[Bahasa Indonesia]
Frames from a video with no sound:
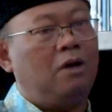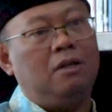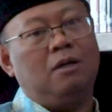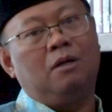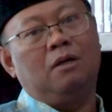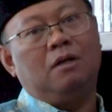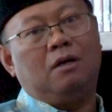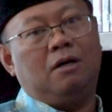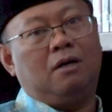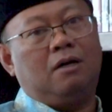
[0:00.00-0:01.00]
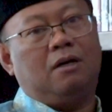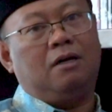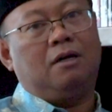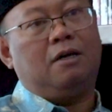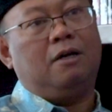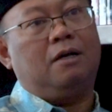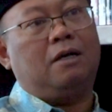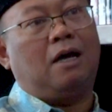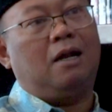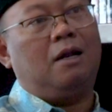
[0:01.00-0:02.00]
gitu kan uh,
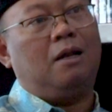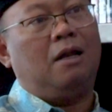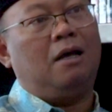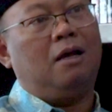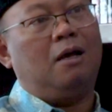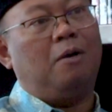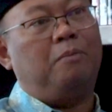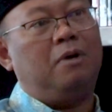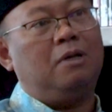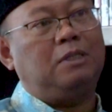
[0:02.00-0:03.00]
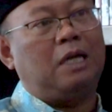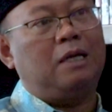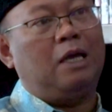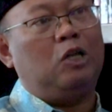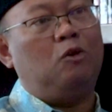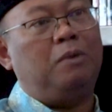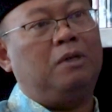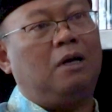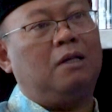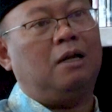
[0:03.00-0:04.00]
karena apa saya
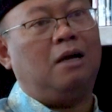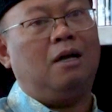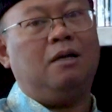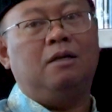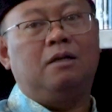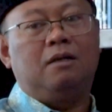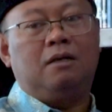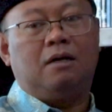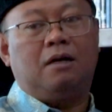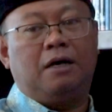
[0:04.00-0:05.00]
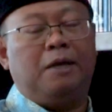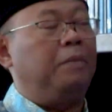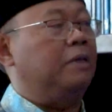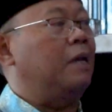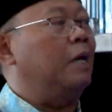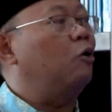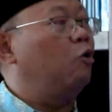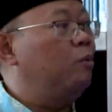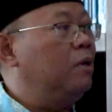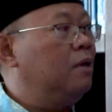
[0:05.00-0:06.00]
hidup di tengah-tengah uh, himpitan
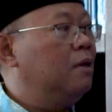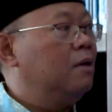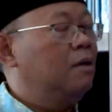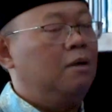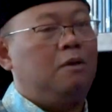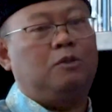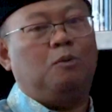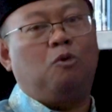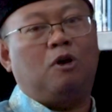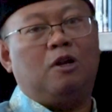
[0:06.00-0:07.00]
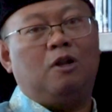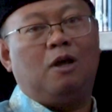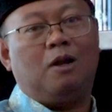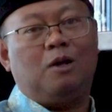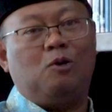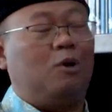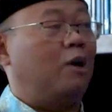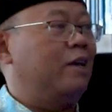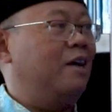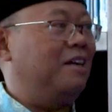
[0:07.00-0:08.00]
ekonomi saya bukan dari
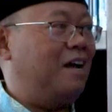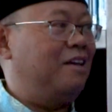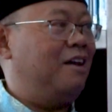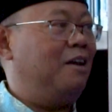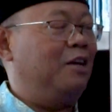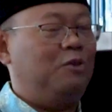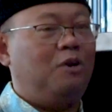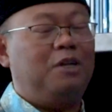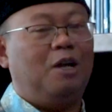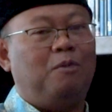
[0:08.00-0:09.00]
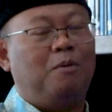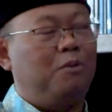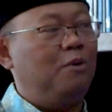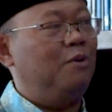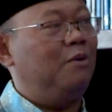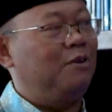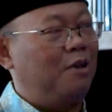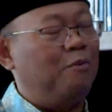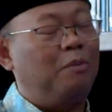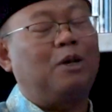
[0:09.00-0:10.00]
keluarga yang kaya gitu yang mampu
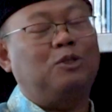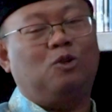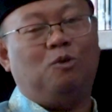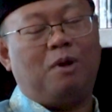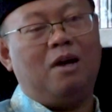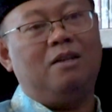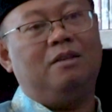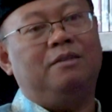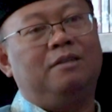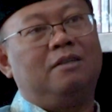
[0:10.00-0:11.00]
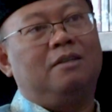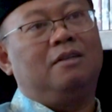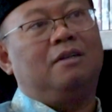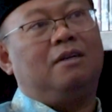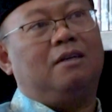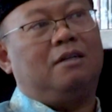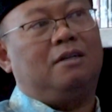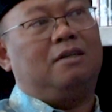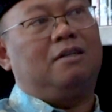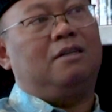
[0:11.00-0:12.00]
ya berkecukupan
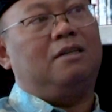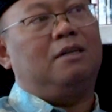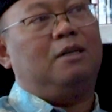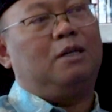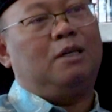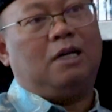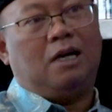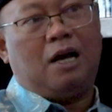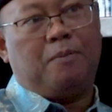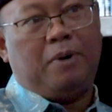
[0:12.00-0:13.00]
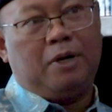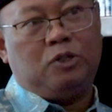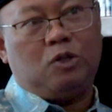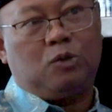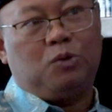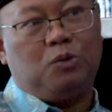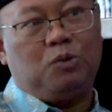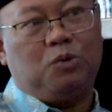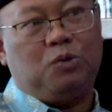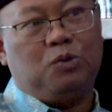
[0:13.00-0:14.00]
uh, apa di suatu